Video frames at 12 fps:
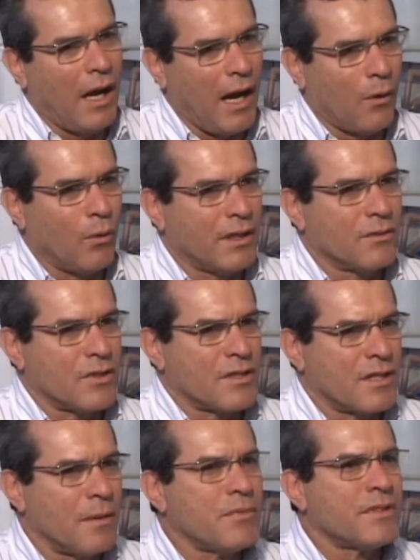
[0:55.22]
água que nós
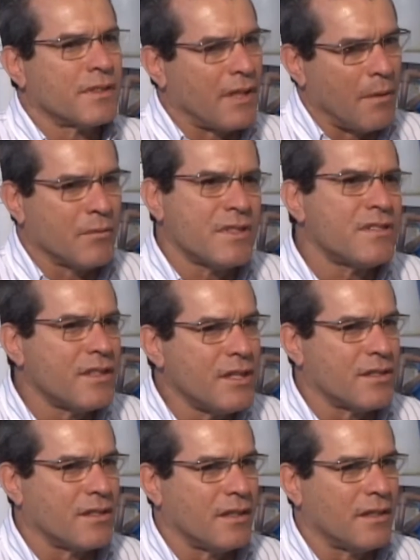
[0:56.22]
temos, temos,
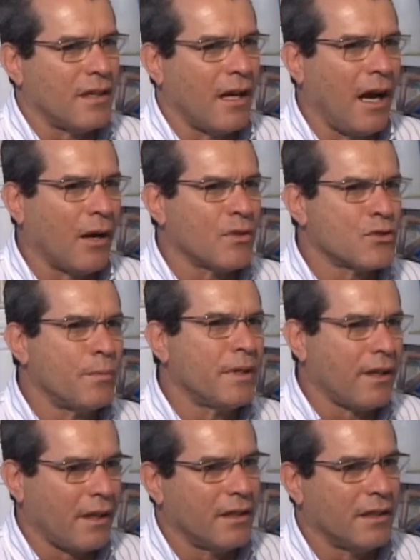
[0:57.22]
existe, é a água
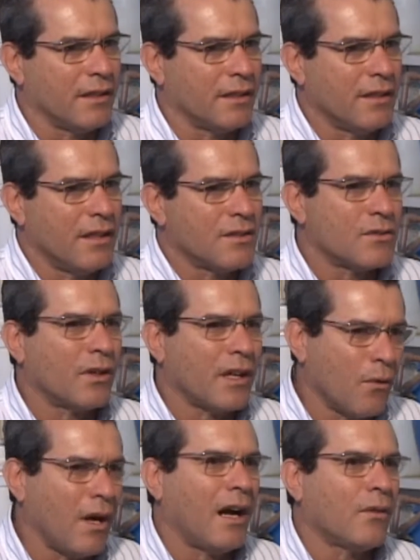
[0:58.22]
subterrânea, só
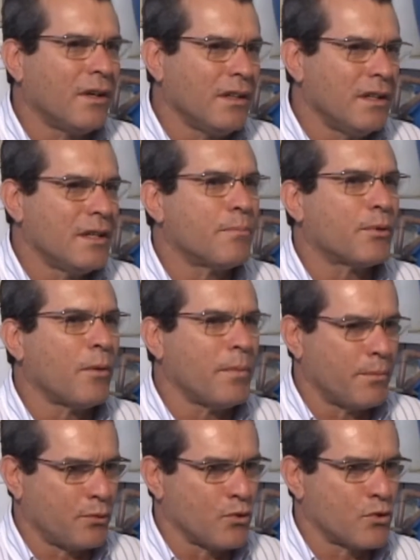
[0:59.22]
que é uma água
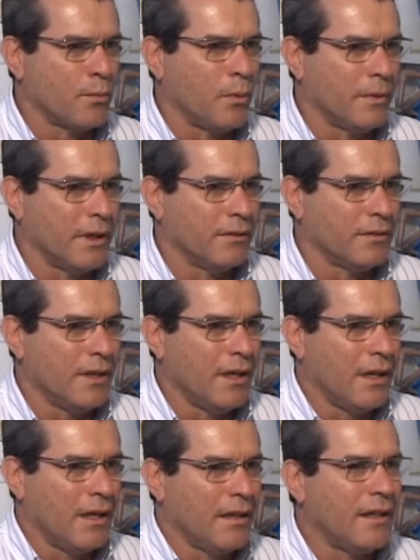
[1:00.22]
imprópria para o consumo humano.
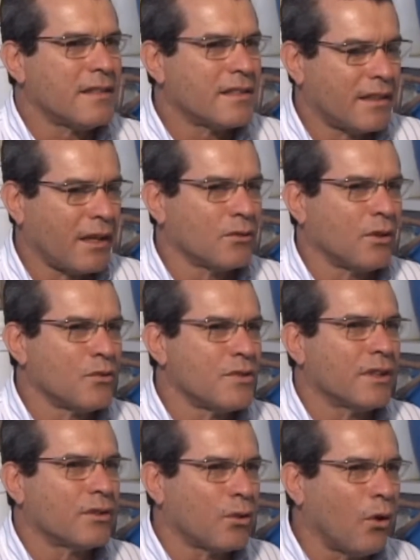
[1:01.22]
E essa
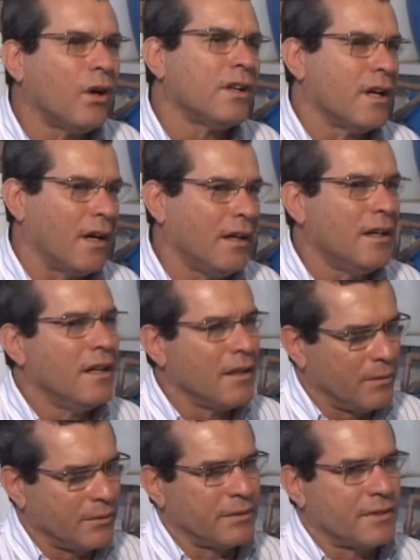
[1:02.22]
tecnologia torna,
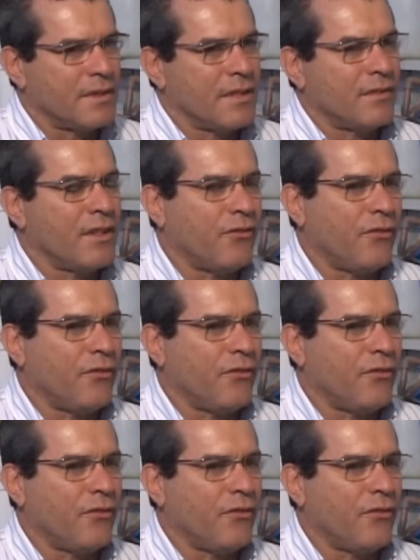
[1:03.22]
de